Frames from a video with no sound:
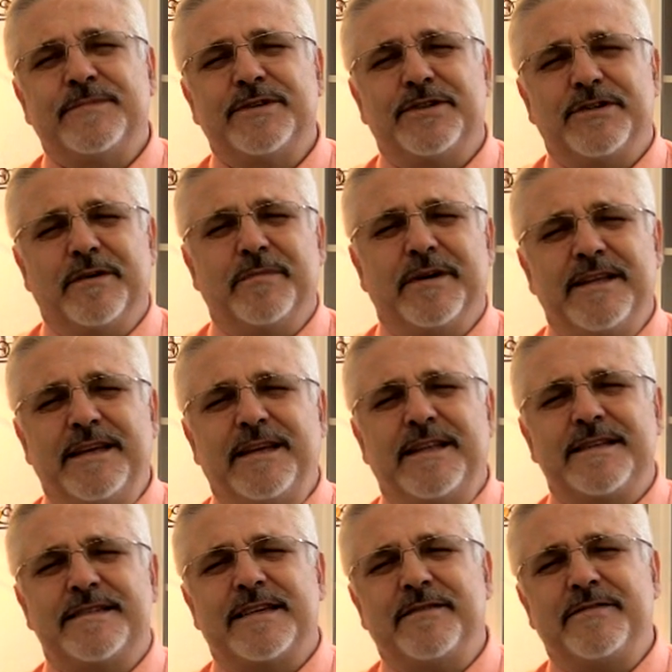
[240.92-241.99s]
чтобы
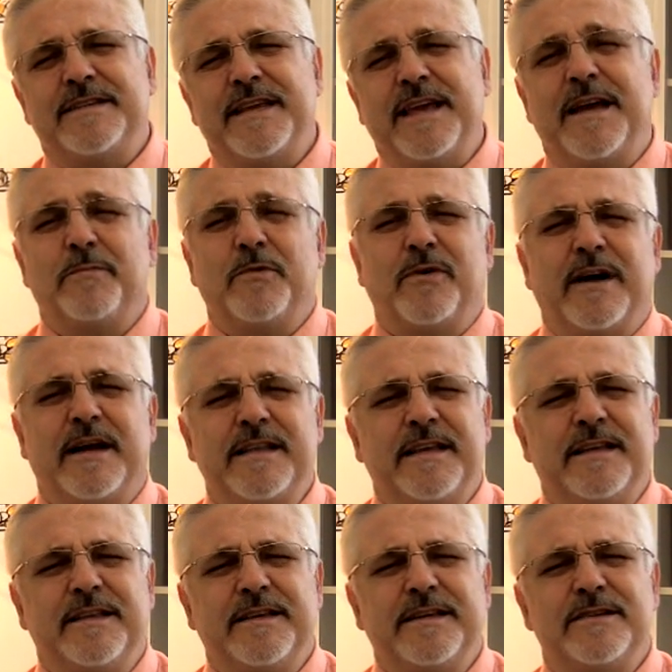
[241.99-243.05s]
Нина совсем
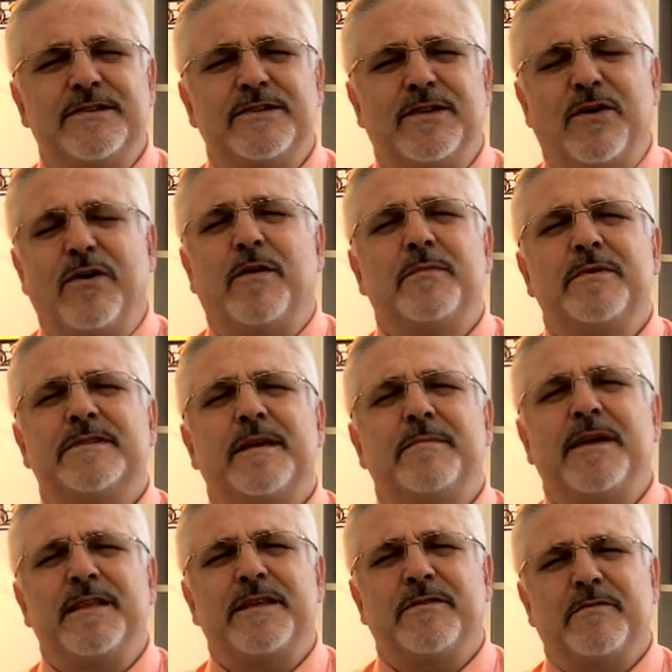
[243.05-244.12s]
уходила из дома,
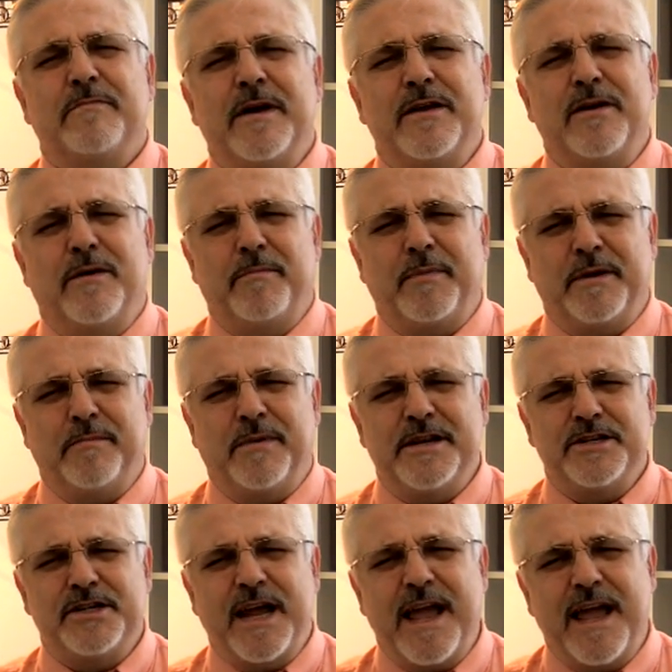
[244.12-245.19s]
заметив мое
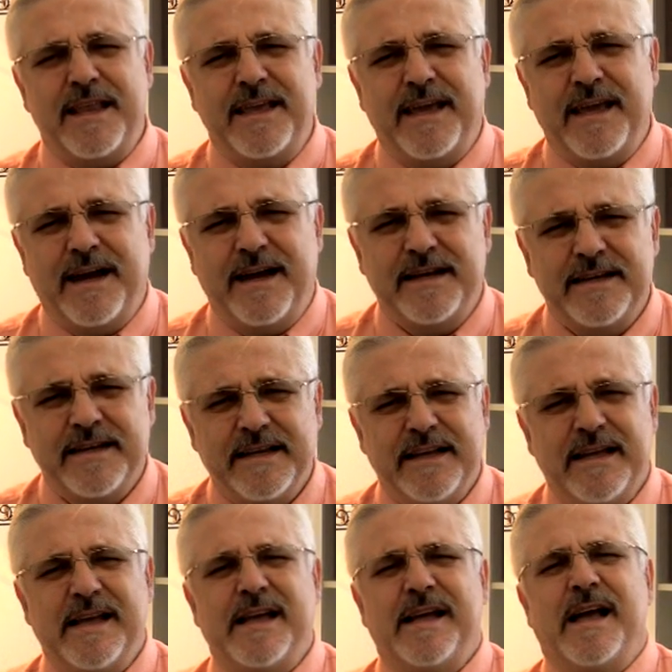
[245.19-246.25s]
приближение,
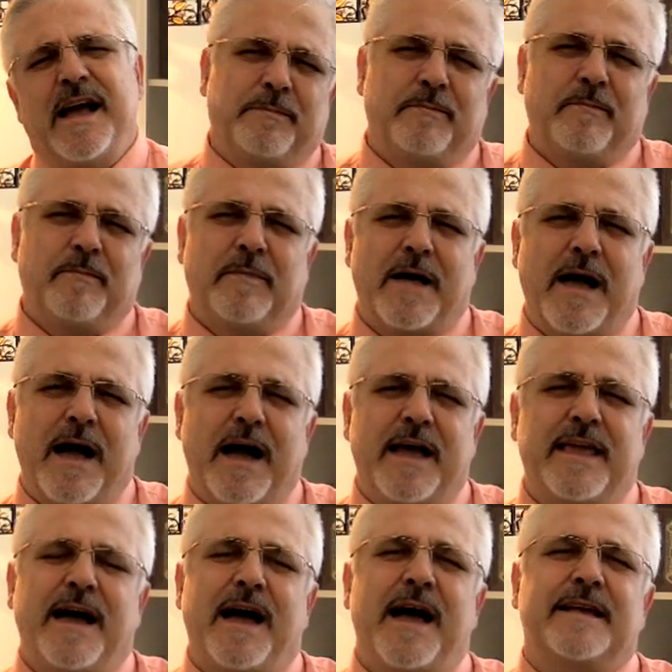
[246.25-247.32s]
а
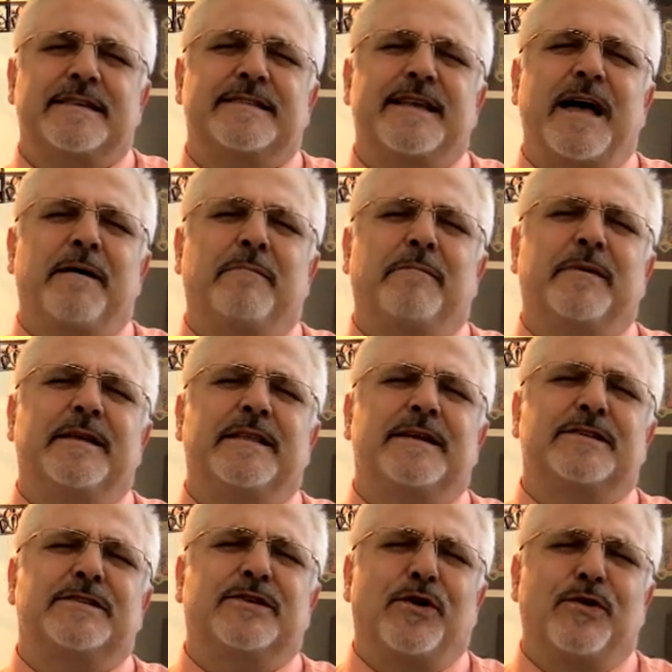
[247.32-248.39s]
я сам бы
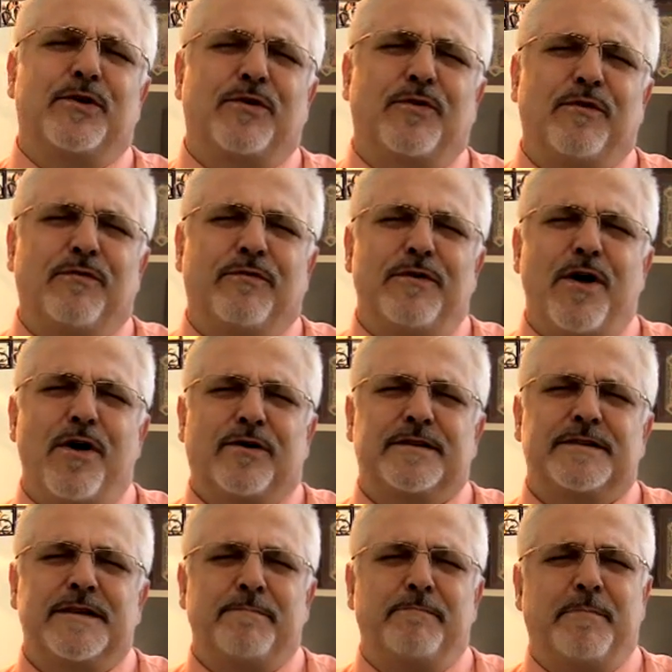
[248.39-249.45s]
настолько
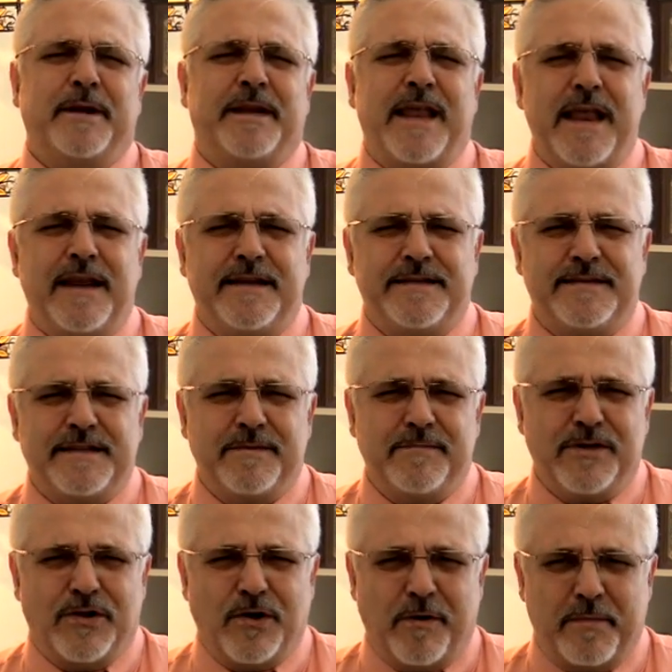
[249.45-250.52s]
увлекся
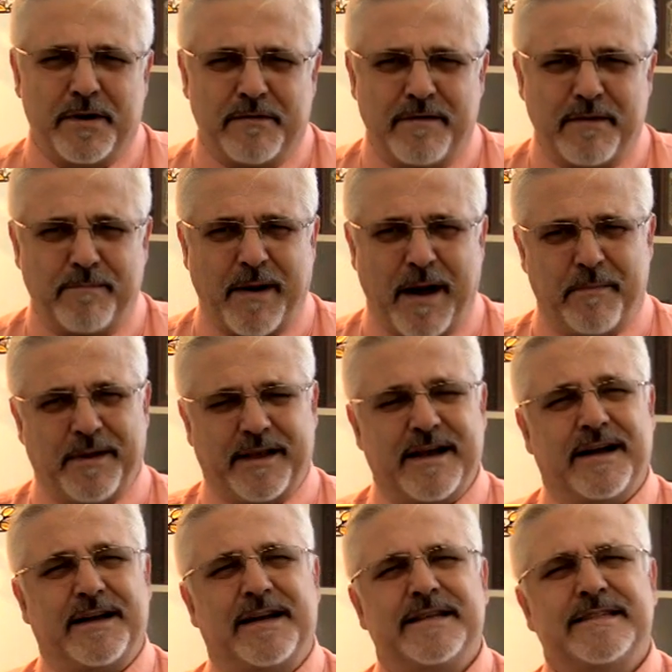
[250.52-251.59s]
прелестями доброго папы
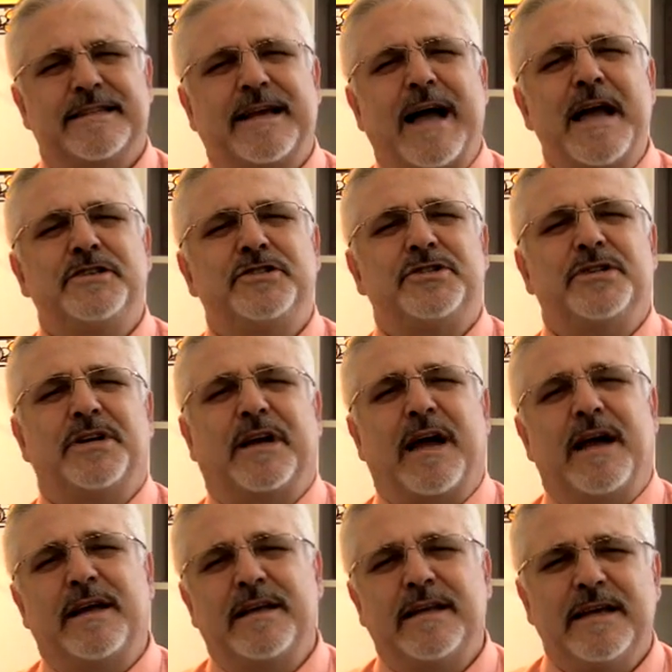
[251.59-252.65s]
как
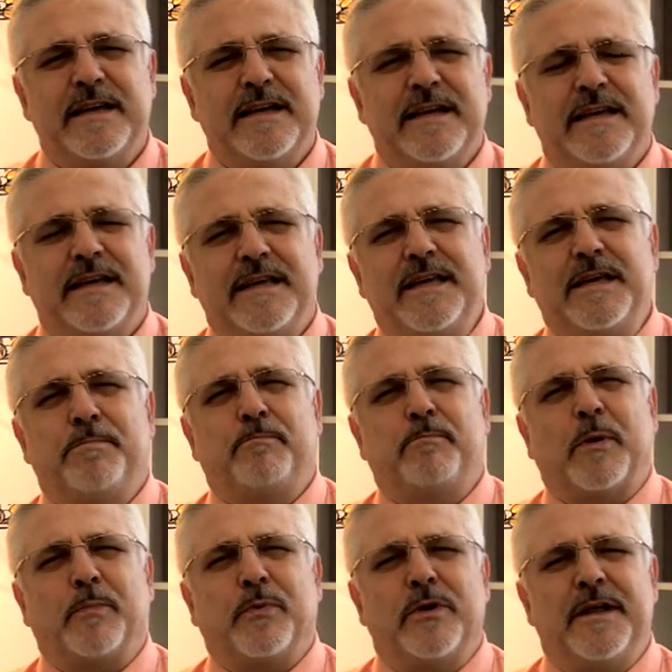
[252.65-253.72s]
рассказчика и
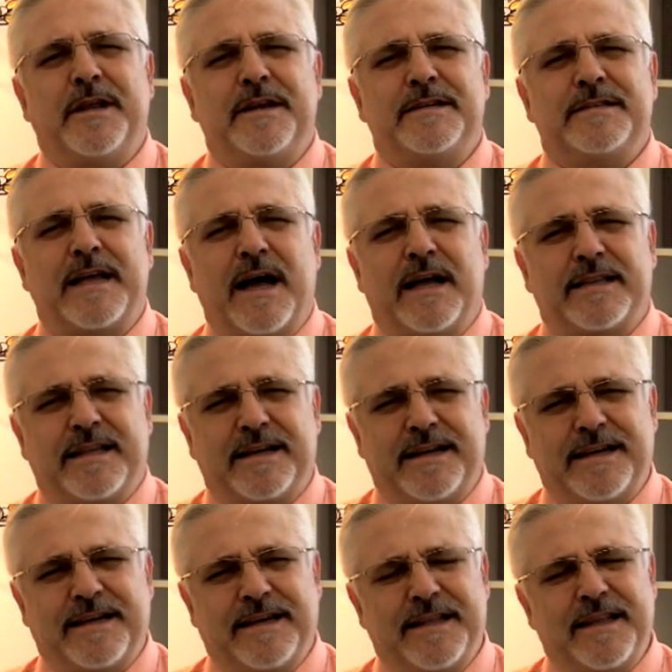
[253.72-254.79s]

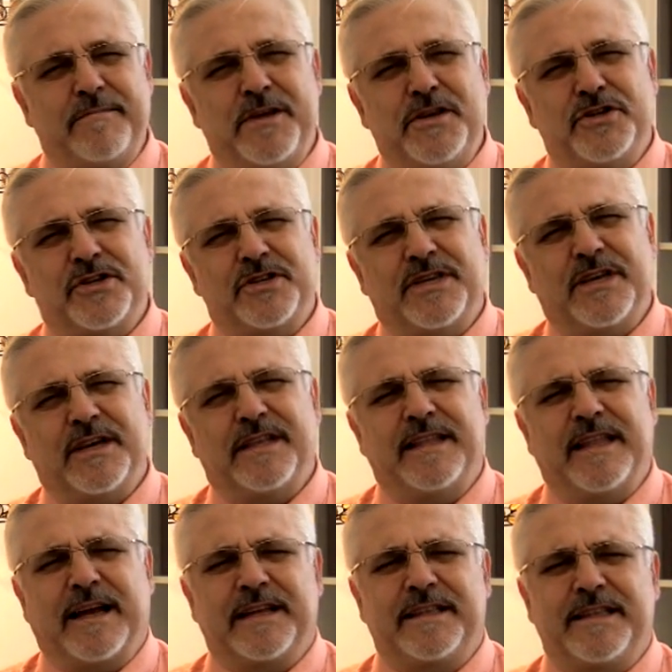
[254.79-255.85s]
популяризатора экономических
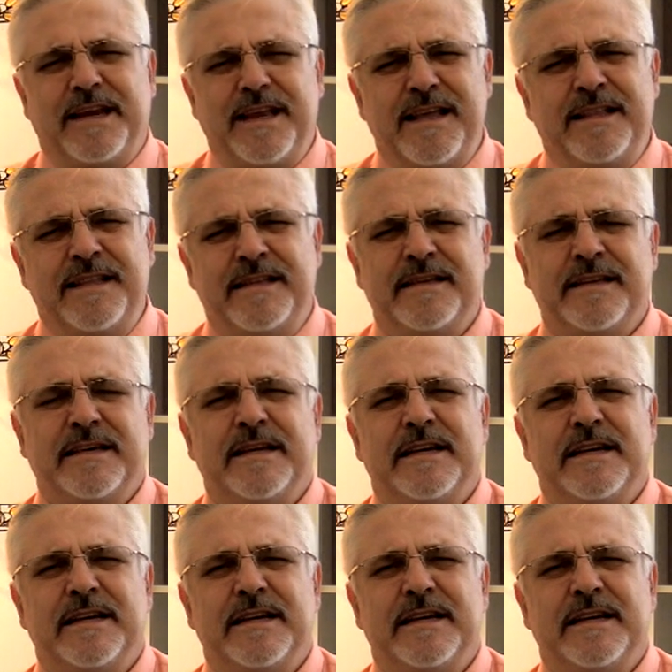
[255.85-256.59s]
доктрин –